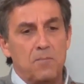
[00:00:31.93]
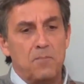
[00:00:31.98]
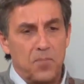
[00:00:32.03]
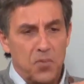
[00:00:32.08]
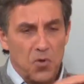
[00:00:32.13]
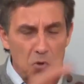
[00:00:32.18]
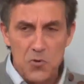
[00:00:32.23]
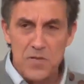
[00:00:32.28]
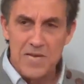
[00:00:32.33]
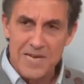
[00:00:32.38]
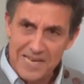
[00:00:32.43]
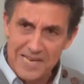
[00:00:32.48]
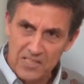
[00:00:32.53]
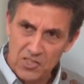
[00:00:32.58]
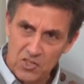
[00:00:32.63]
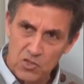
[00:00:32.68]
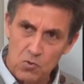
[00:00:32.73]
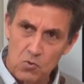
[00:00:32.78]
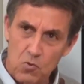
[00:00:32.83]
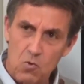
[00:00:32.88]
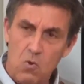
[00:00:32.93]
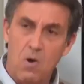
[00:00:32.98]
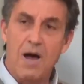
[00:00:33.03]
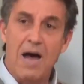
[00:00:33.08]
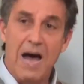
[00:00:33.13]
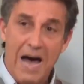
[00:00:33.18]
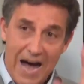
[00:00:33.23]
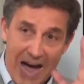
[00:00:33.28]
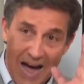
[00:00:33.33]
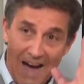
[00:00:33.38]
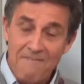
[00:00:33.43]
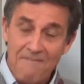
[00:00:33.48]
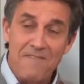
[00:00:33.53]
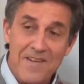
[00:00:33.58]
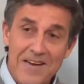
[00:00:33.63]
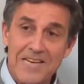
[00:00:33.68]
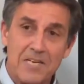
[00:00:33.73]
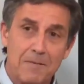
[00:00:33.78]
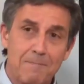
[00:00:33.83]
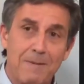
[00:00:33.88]
plus d'élections
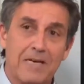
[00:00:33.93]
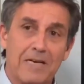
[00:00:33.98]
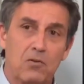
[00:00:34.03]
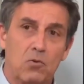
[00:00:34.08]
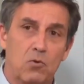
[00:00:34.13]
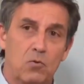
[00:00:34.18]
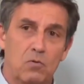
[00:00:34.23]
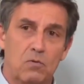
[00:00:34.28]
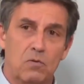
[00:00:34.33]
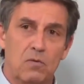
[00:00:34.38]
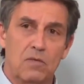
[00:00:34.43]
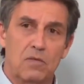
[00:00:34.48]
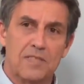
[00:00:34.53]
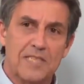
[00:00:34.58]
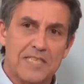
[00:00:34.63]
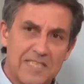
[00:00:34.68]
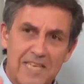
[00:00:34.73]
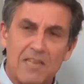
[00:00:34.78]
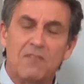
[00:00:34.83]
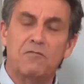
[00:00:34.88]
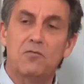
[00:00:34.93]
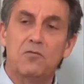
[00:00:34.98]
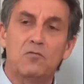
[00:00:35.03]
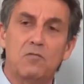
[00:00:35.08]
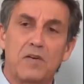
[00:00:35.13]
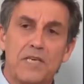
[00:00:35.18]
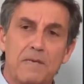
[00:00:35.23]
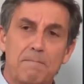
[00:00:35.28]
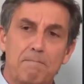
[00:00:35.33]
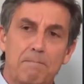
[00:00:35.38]
avec Macron. C'est ça que vous ne voyez